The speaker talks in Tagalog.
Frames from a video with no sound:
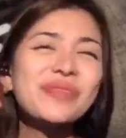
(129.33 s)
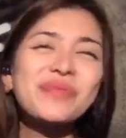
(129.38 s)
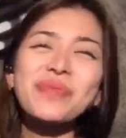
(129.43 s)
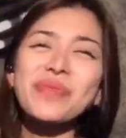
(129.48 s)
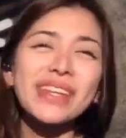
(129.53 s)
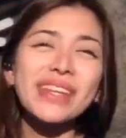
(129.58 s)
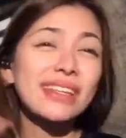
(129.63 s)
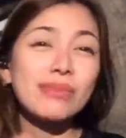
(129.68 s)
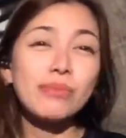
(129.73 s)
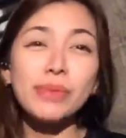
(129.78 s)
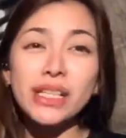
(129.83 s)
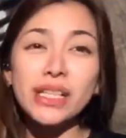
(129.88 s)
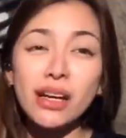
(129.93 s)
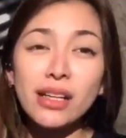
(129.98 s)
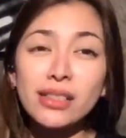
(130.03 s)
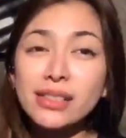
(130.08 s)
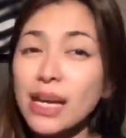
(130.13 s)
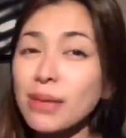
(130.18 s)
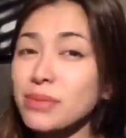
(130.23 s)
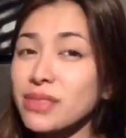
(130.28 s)
Because I'm
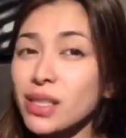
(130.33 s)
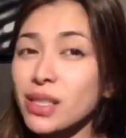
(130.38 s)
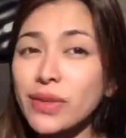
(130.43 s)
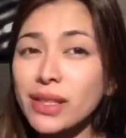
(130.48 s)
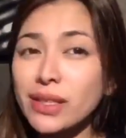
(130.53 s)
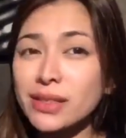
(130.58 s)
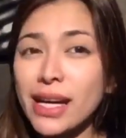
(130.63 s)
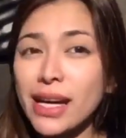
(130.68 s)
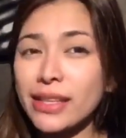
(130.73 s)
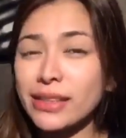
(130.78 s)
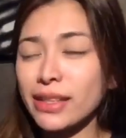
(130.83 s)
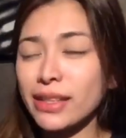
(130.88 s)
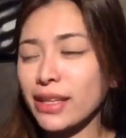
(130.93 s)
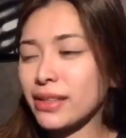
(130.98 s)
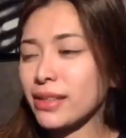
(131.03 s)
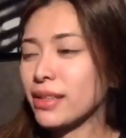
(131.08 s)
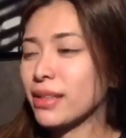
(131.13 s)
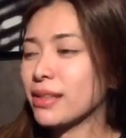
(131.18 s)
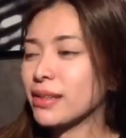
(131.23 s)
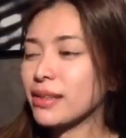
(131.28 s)
so excited
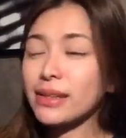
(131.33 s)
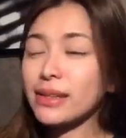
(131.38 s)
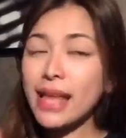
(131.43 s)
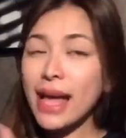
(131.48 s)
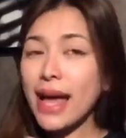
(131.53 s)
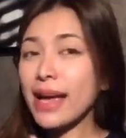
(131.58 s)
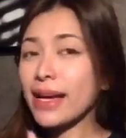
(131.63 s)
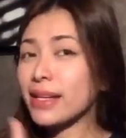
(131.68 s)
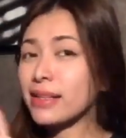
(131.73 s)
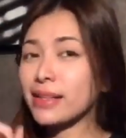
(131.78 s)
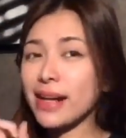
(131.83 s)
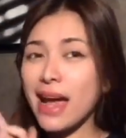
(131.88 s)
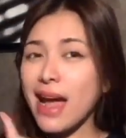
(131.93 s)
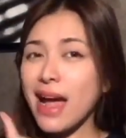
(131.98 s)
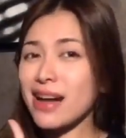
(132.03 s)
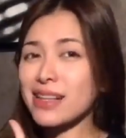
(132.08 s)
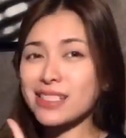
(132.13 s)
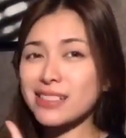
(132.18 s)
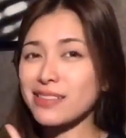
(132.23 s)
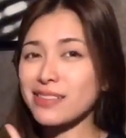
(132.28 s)
na i-reaction
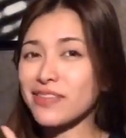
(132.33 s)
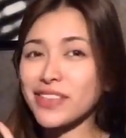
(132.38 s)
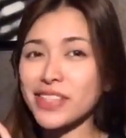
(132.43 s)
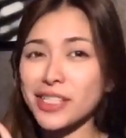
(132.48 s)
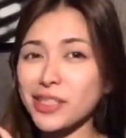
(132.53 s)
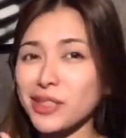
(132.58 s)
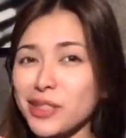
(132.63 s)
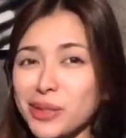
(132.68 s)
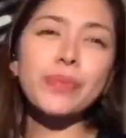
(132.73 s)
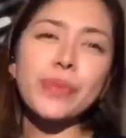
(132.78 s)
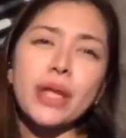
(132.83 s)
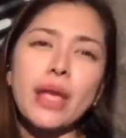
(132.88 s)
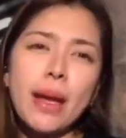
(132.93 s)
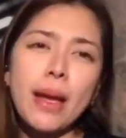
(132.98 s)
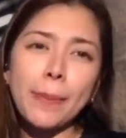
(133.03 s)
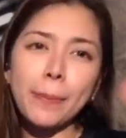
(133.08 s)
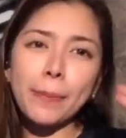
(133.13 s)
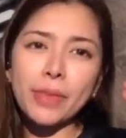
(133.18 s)
video to. Let's